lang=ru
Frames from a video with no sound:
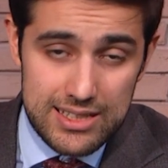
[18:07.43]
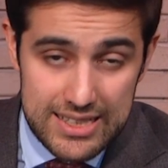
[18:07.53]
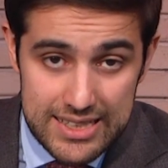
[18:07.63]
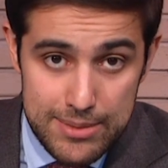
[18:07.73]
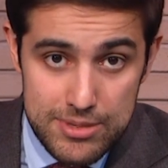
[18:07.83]

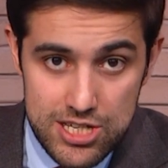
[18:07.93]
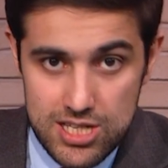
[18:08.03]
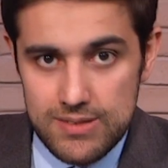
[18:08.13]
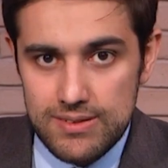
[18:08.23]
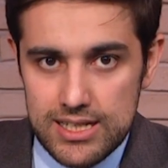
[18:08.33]

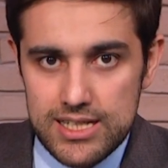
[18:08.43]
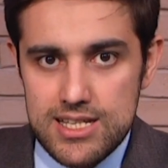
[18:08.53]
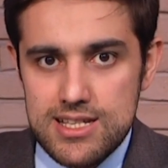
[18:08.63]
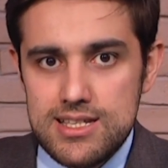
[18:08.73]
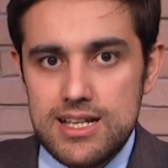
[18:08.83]
экономического
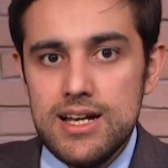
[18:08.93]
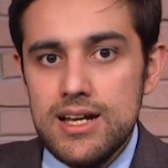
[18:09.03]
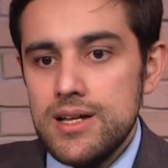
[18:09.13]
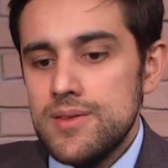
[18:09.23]
кризиса.